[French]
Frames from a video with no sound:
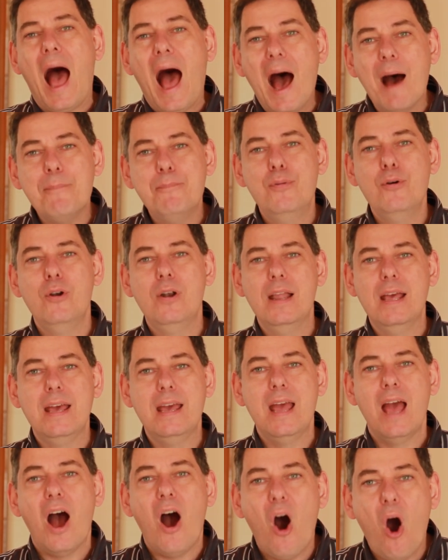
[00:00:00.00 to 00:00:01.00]

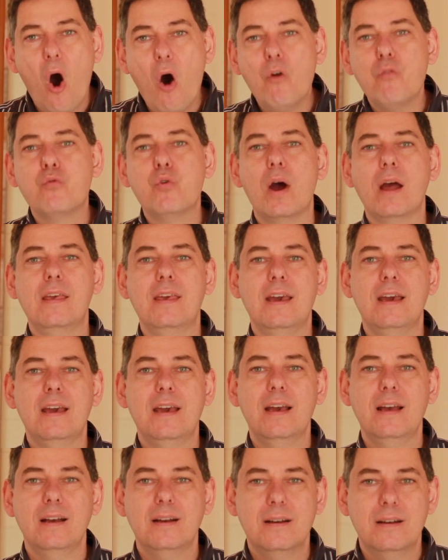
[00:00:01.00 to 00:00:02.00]
appelé,
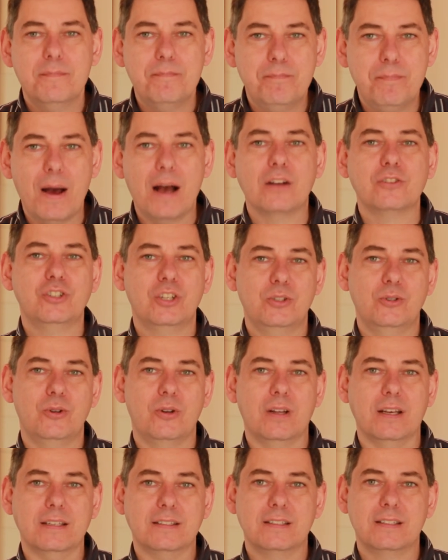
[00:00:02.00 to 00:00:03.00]
envoyé par
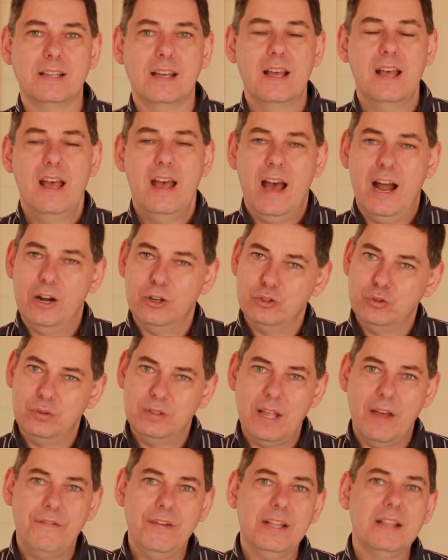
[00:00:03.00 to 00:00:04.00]
Jésus-Christ. Alors je
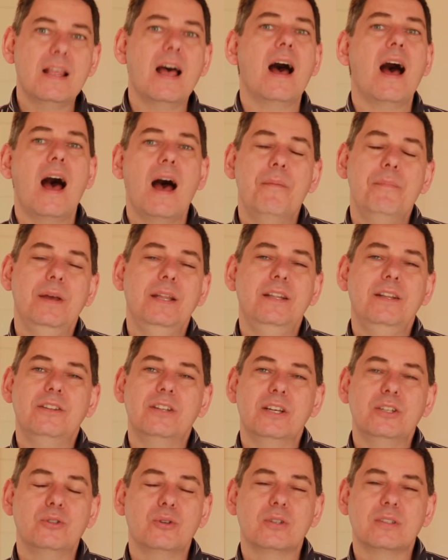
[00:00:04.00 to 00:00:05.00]
vous invite à
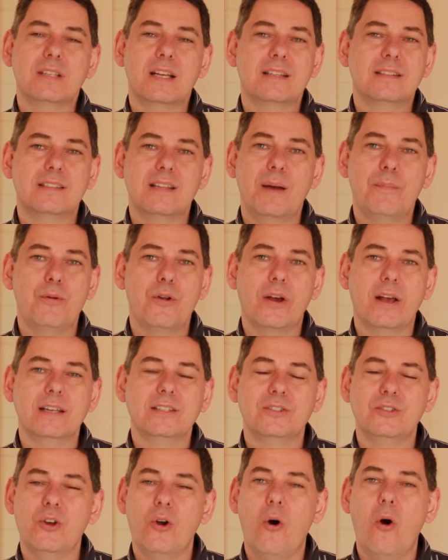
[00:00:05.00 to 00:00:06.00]
méditer sur cette simple
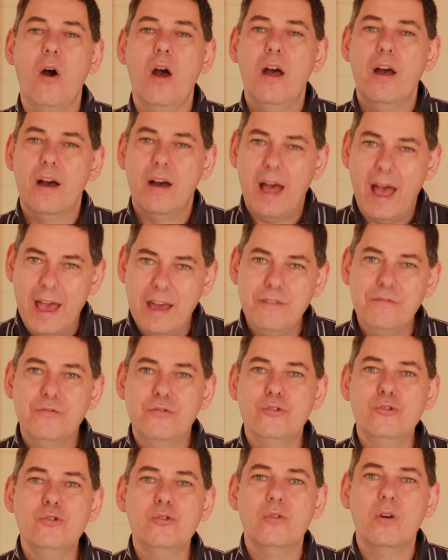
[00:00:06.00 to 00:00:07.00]
question.
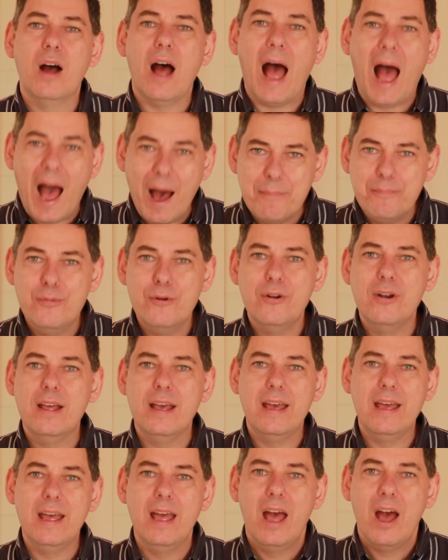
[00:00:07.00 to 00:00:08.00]
Êtes-vous
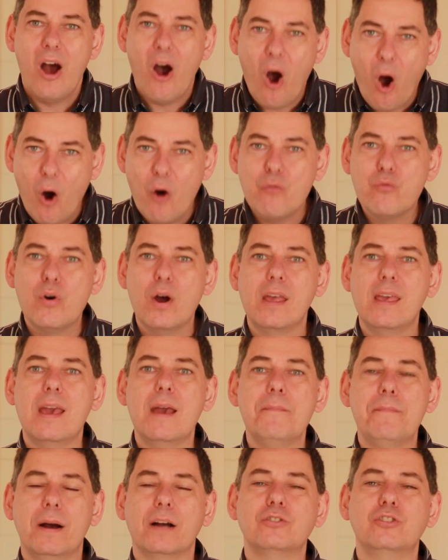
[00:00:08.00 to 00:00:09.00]
appelé,
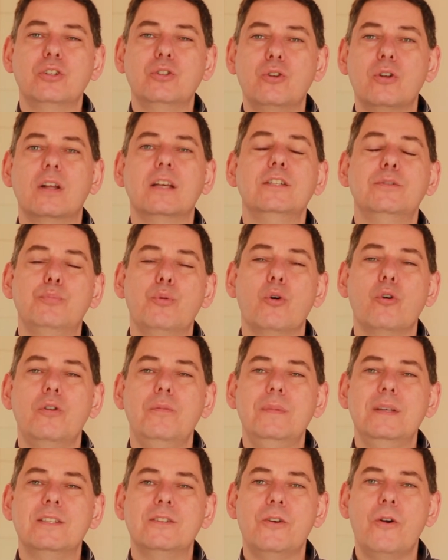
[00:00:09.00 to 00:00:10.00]
envoyé par Jésus-Christ pour
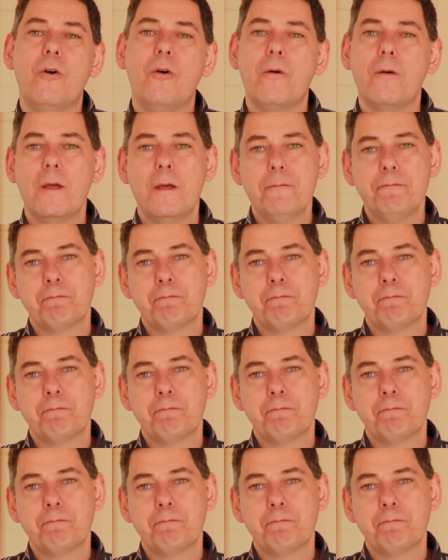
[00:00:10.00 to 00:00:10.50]
une mission